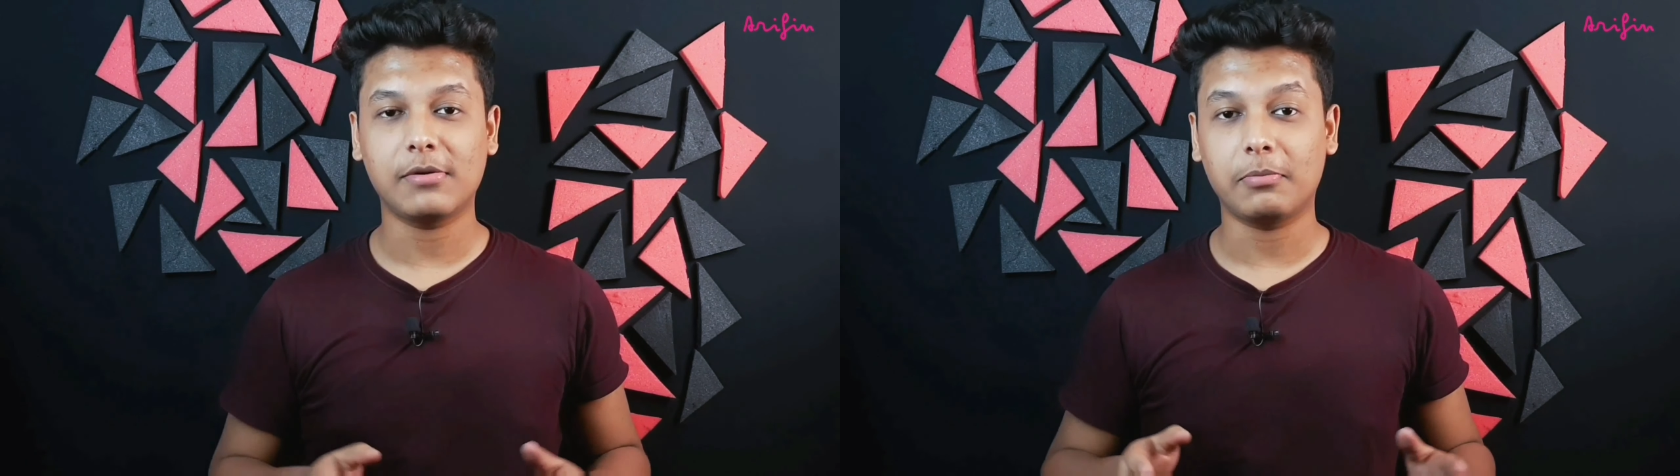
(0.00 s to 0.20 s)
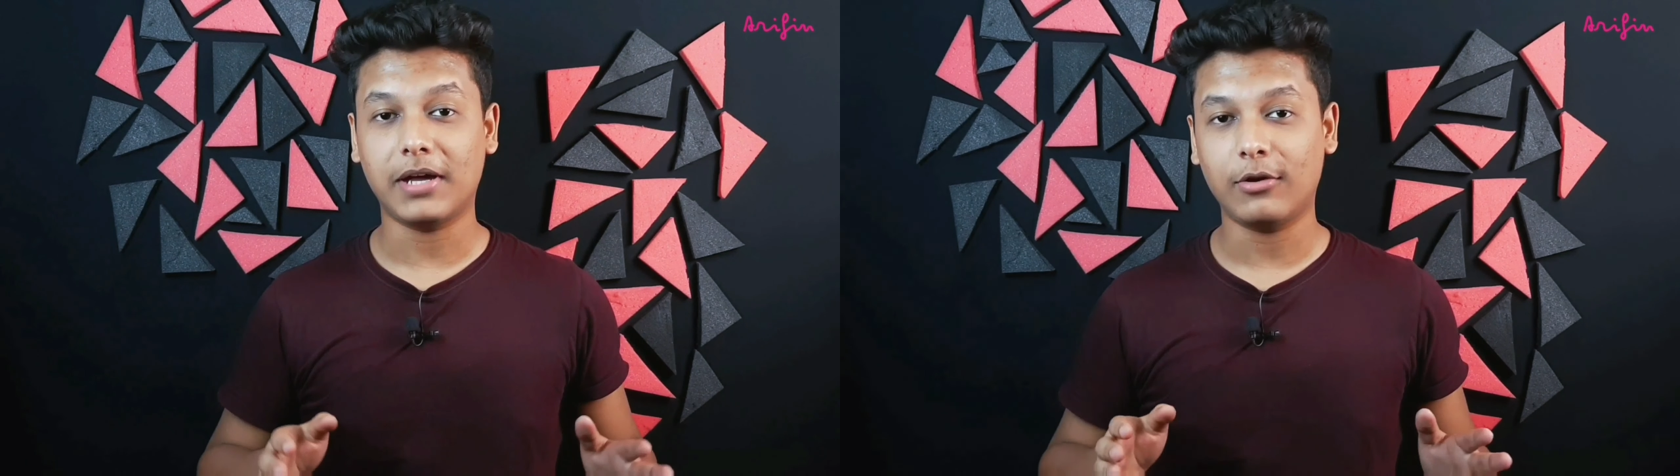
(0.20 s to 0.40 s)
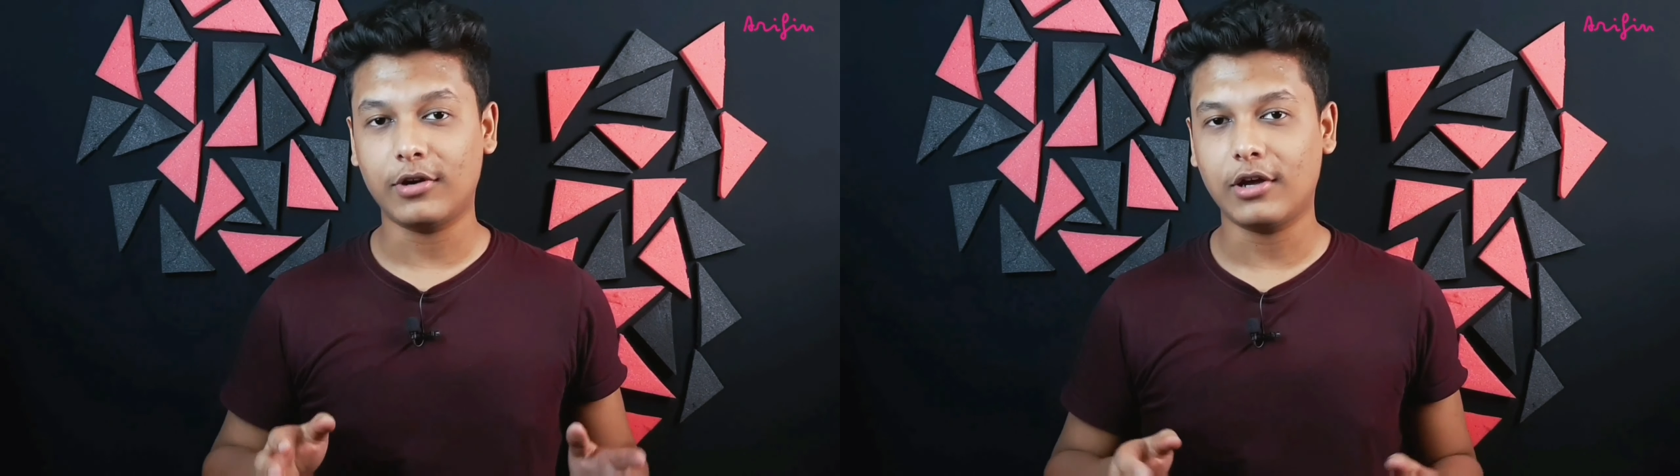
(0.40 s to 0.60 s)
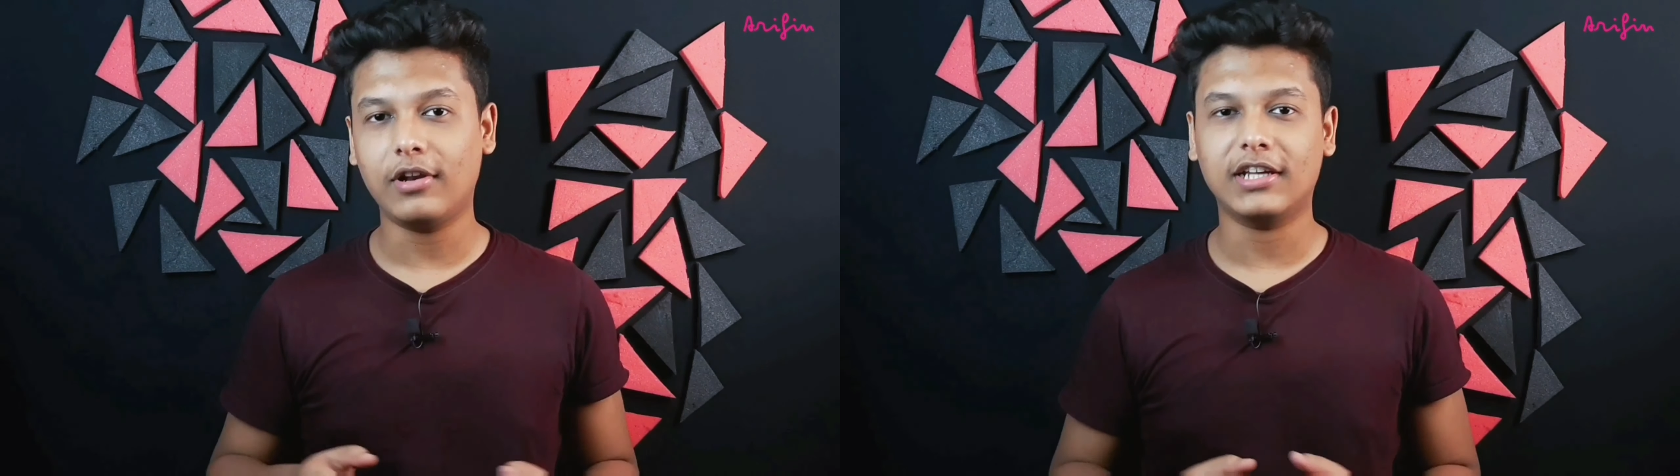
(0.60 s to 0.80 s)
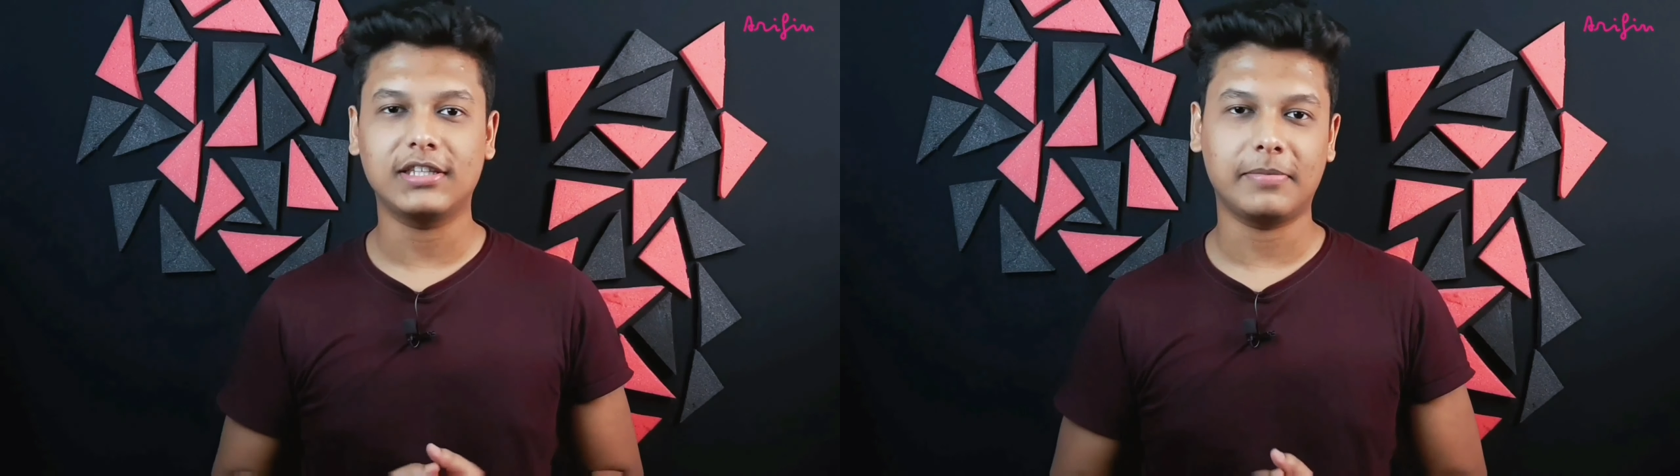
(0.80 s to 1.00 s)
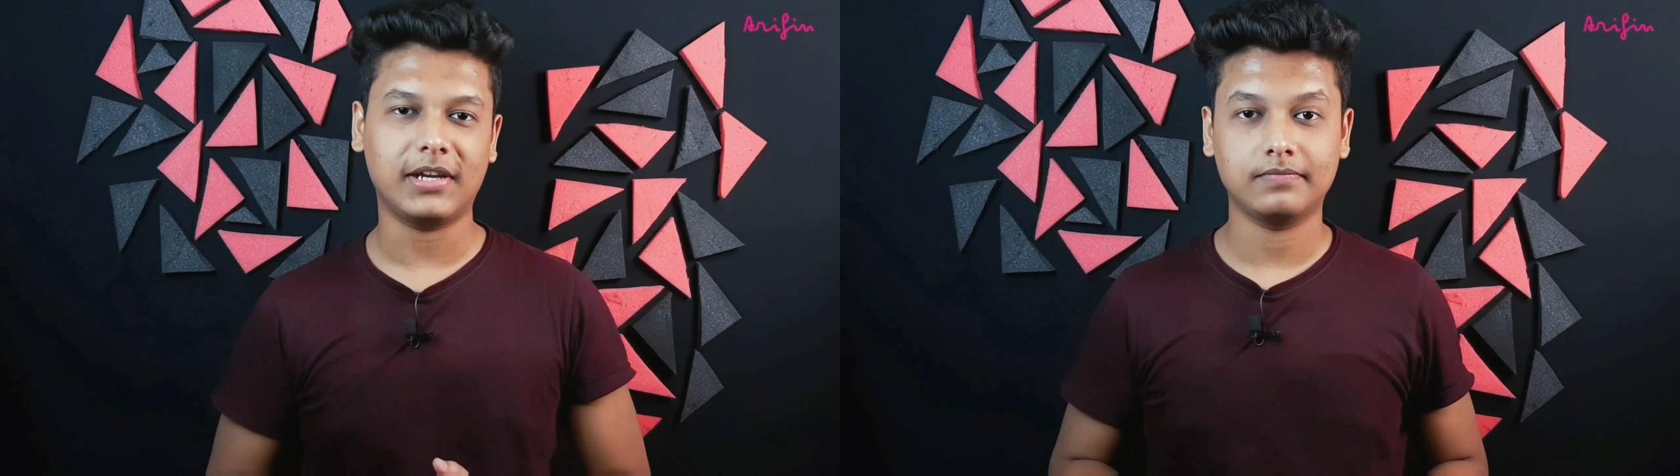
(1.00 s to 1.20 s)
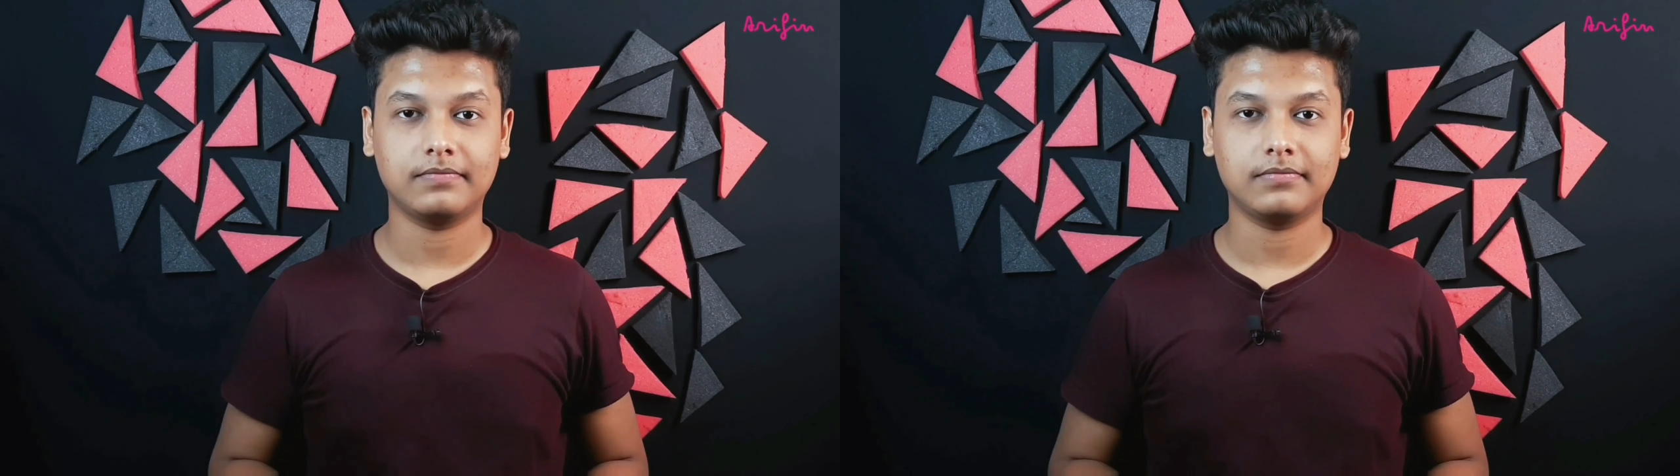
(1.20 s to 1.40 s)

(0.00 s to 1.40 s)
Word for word: তেমন ভালো নাও লাগতে পারে